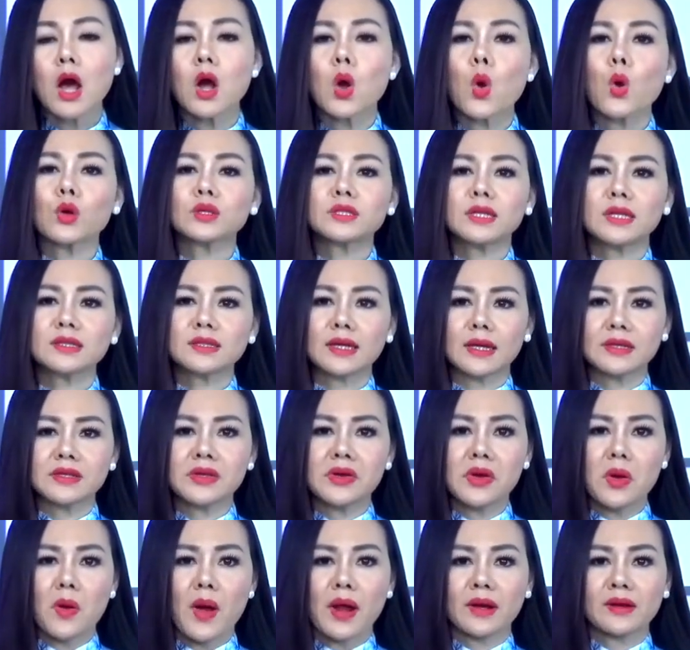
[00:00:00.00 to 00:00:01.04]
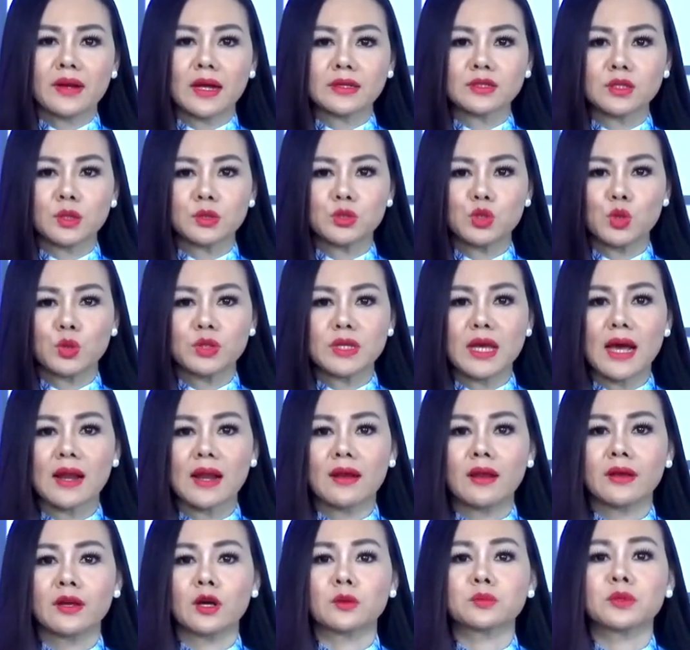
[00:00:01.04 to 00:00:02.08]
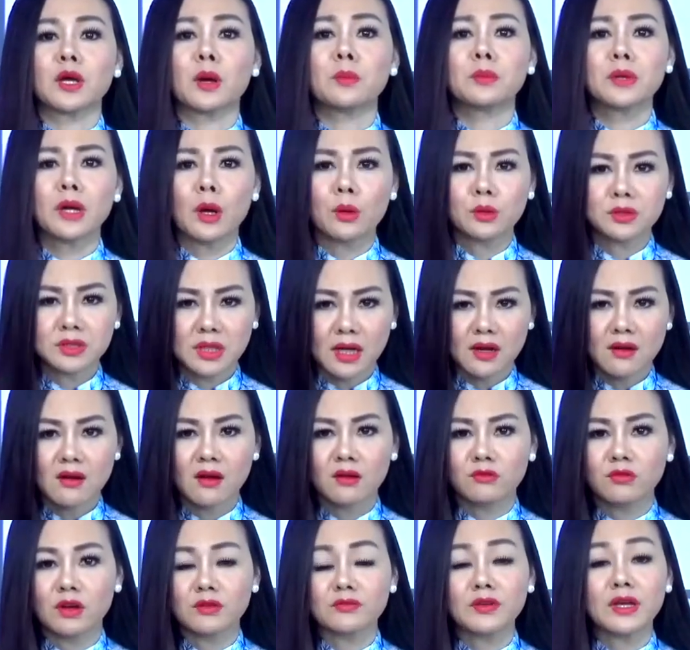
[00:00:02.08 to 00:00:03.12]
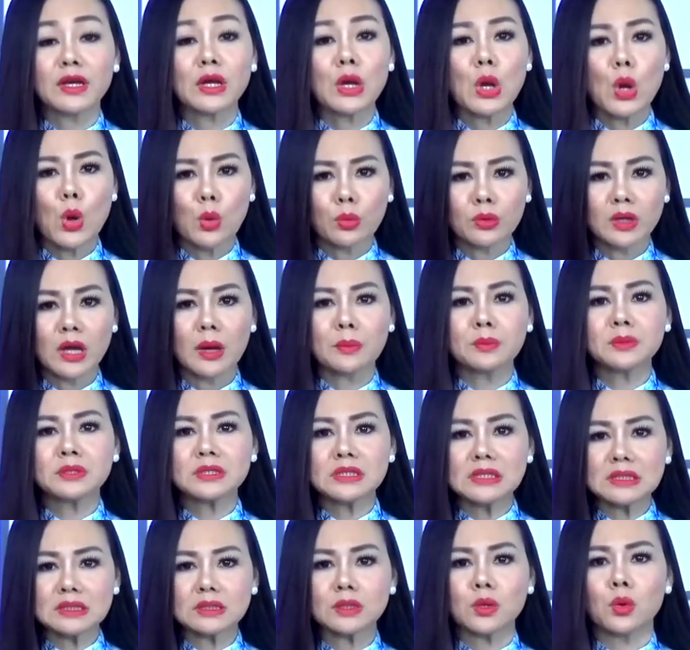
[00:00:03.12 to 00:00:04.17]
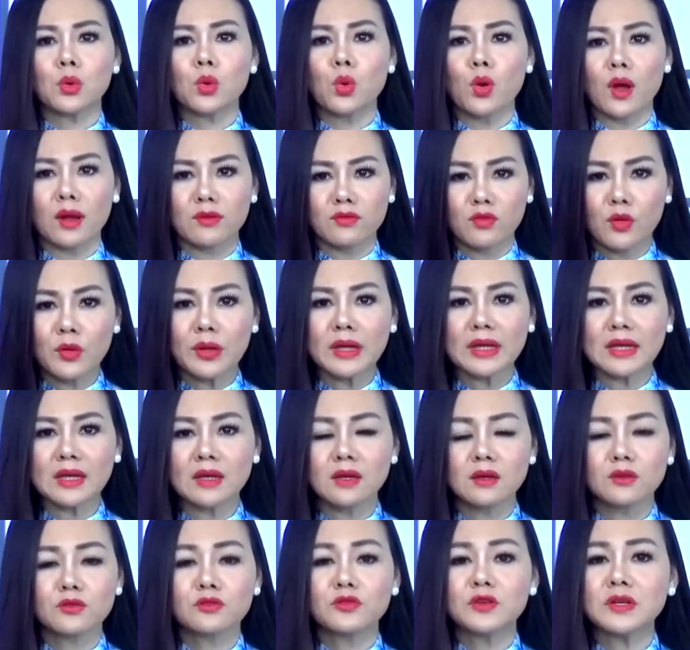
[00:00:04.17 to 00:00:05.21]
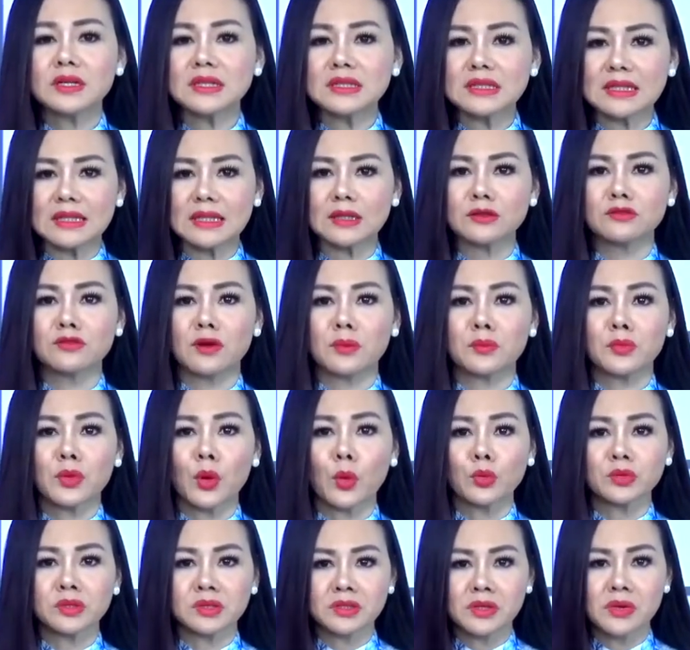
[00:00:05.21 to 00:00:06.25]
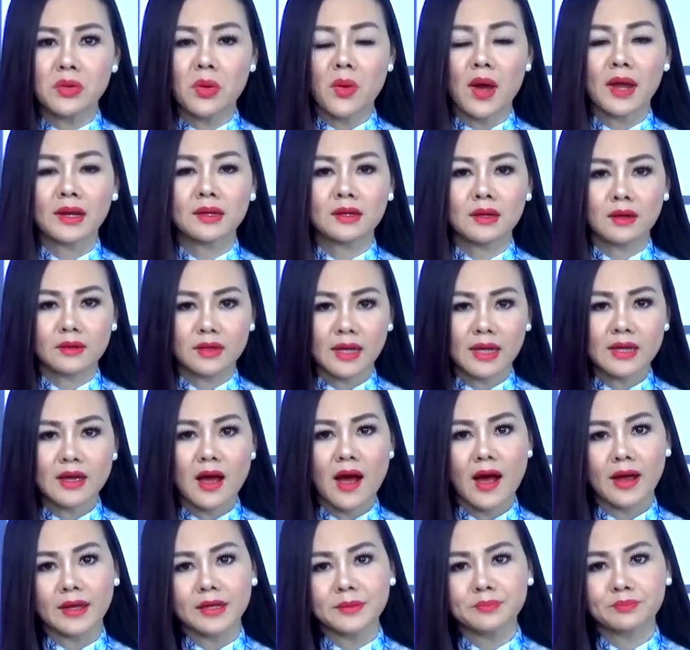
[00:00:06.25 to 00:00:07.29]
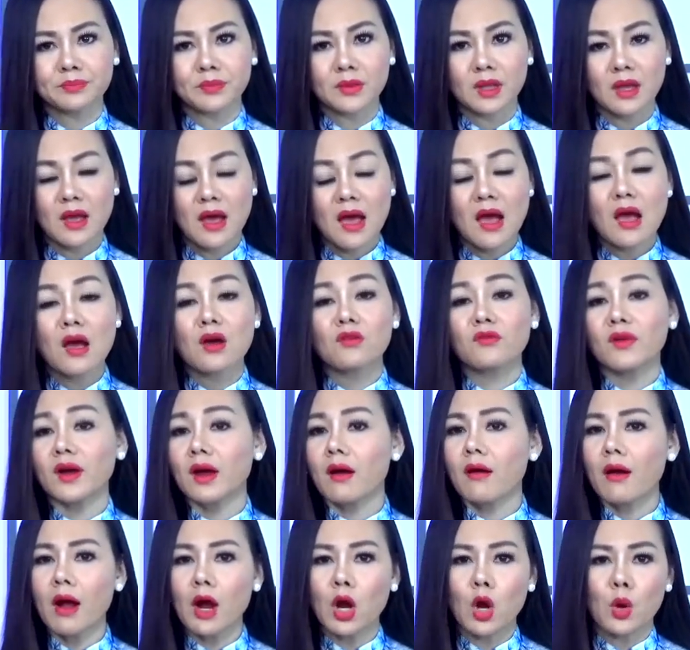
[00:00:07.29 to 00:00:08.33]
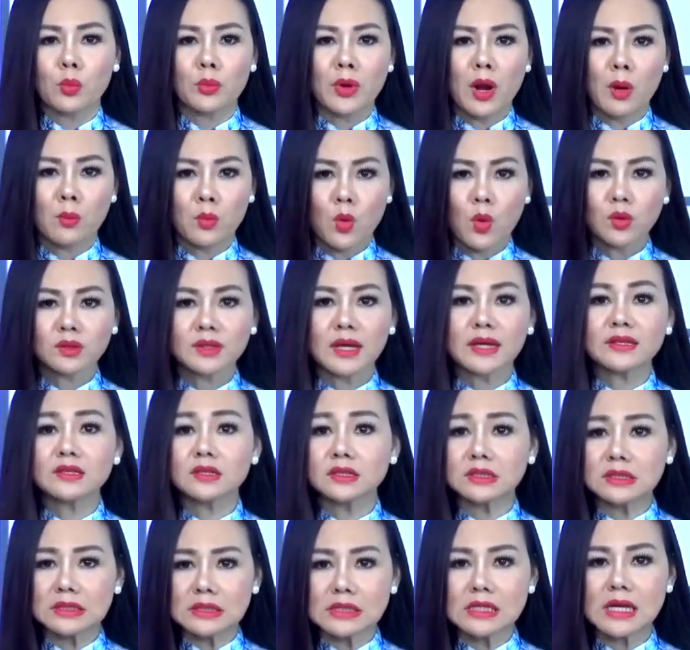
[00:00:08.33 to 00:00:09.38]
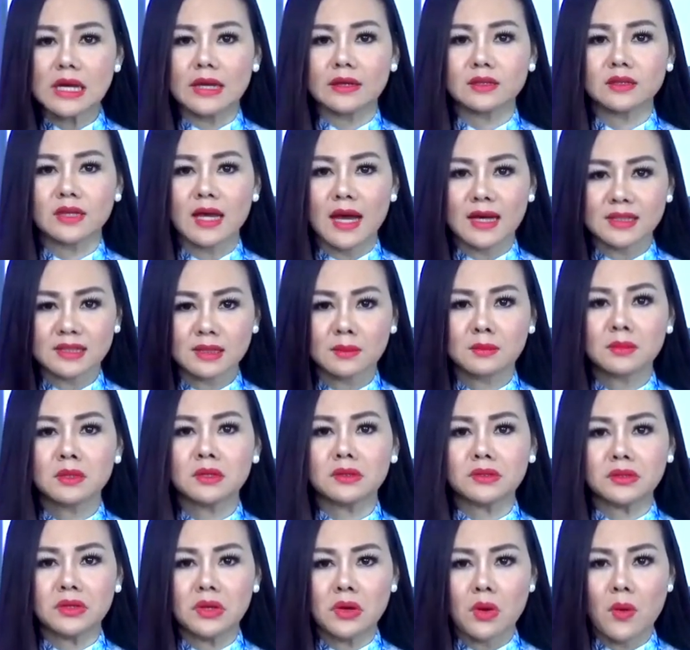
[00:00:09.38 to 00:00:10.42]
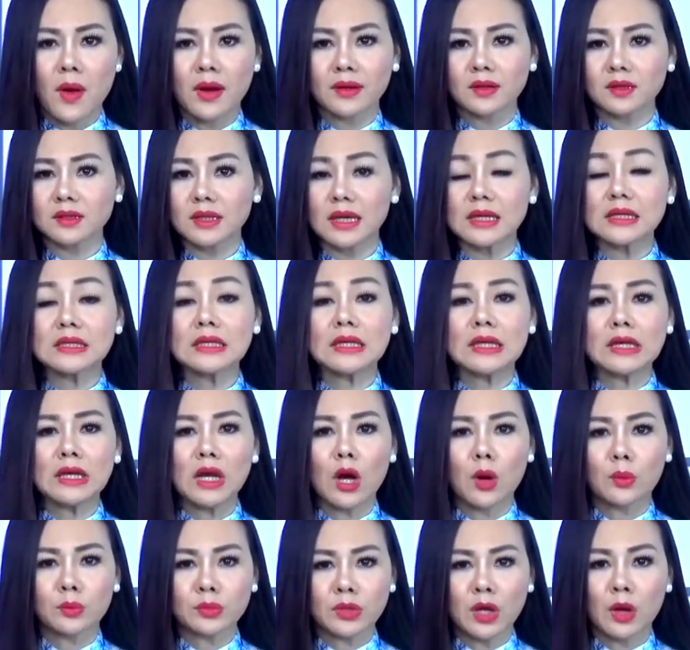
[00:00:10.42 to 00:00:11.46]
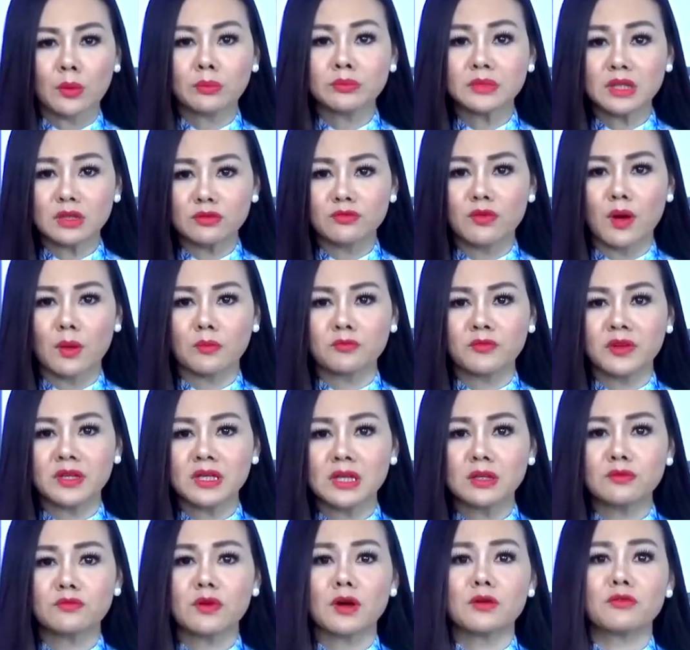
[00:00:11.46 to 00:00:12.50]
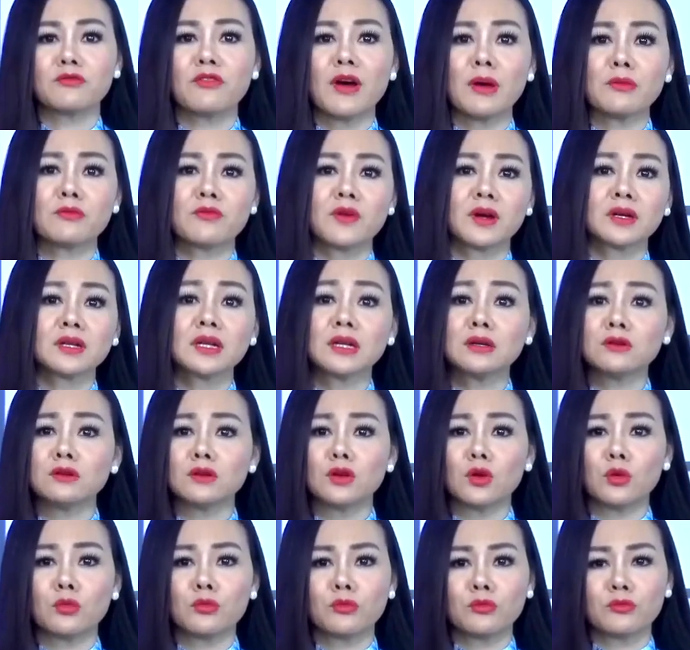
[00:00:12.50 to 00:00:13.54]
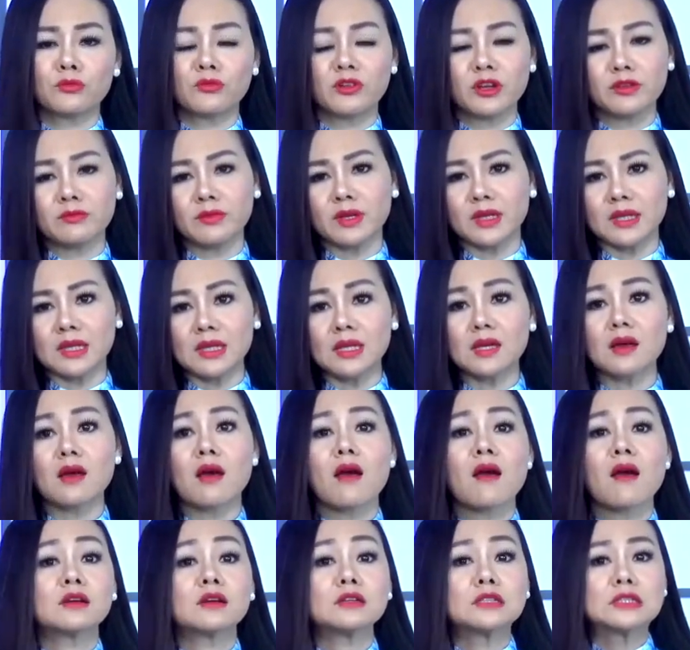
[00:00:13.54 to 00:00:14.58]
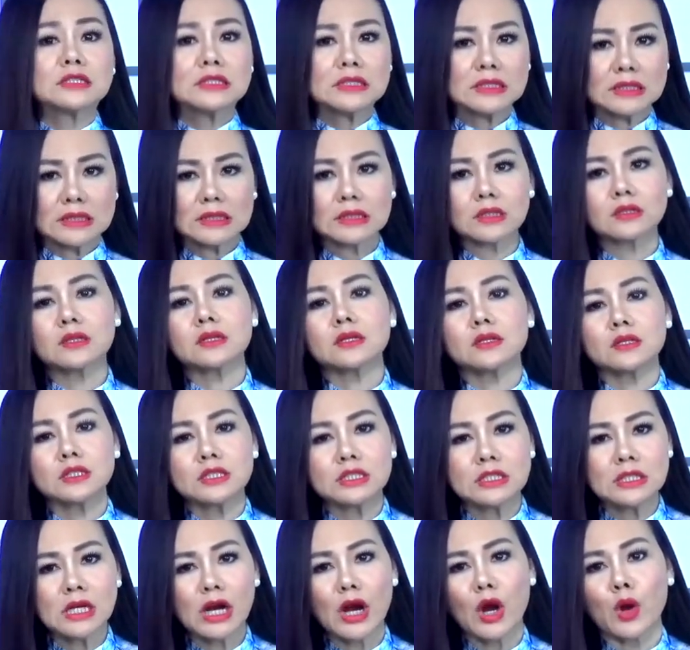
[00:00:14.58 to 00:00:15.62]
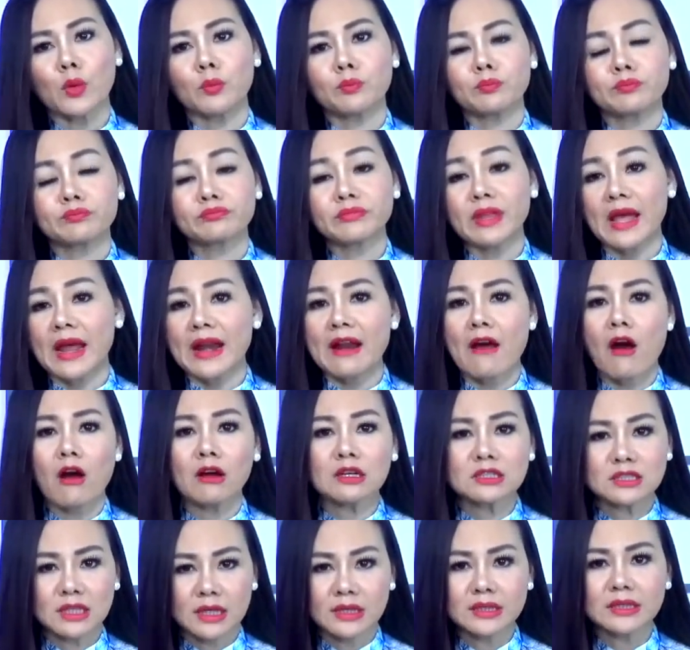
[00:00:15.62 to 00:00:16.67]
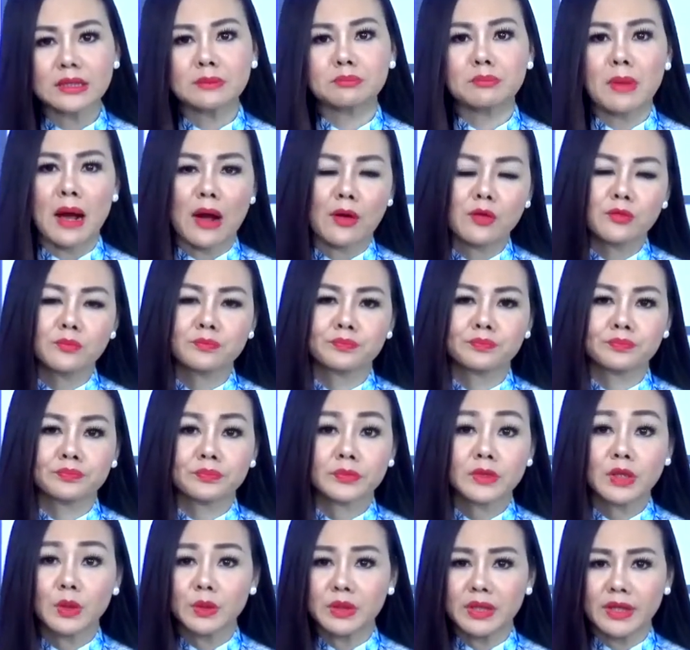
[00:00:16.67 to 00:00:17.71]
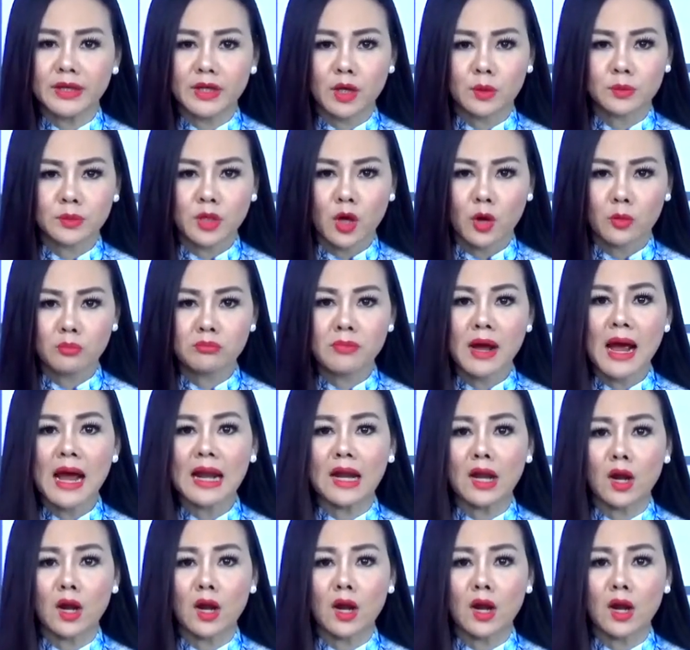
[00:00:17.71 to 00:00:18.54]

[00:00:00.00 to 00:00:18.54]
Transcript: Cuộc chiến tại Ukraine đã cho chuyên gia Lê Ngọc Thống câu trả lời về việc cung cấp trước đủ loại vũ khí, phương tiện phòng thủ cho Ukraine lợi hay hại. Phản ứng của cộng đồng quốc tế trước sự kiện Nga xâm lược Ukraine có thể khiến ông Thống thất vọng vì Đức và Pháp vẫn đứng cùng với Mỹ trước chứ không né đòn tránh tâm bão. Tuy nhiên, ông Thống hài